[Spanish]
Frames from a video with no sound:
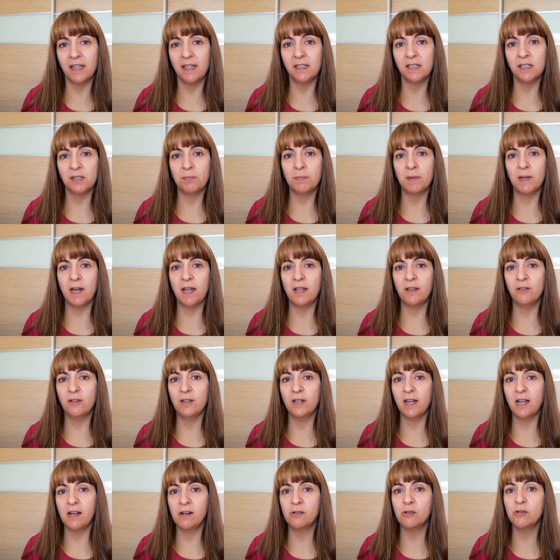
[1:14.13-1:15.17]
inspirado
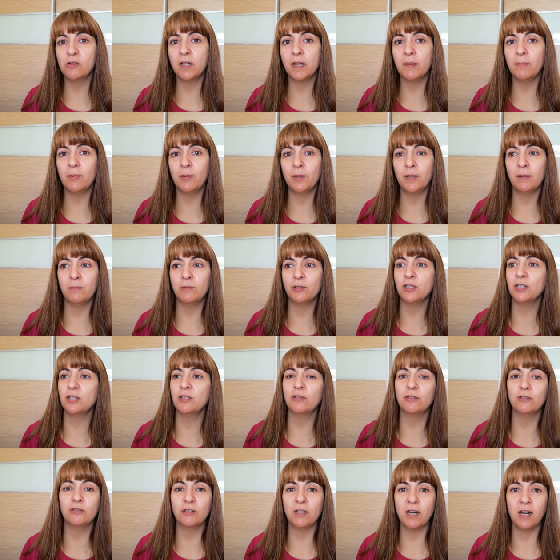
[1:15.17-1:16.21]
en algo que podemos
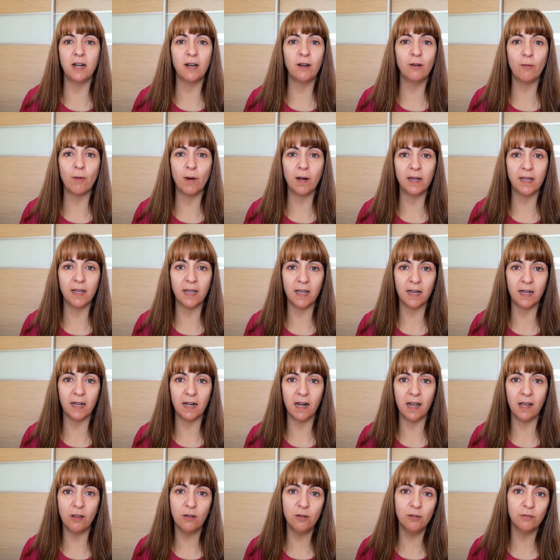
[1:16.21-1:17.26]
encontrar en cualquier
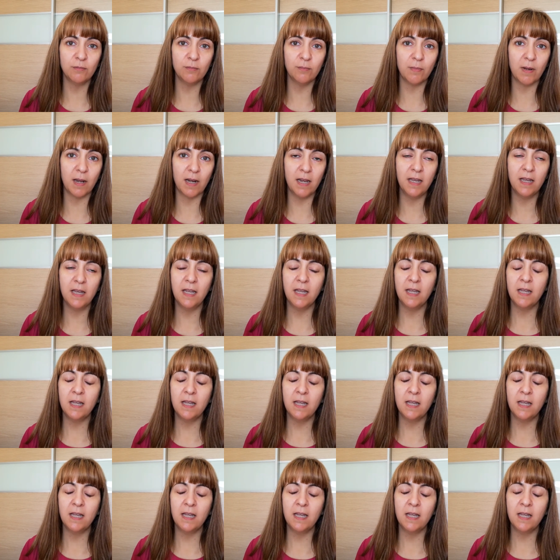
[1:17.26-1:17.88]
lado, ¿vale?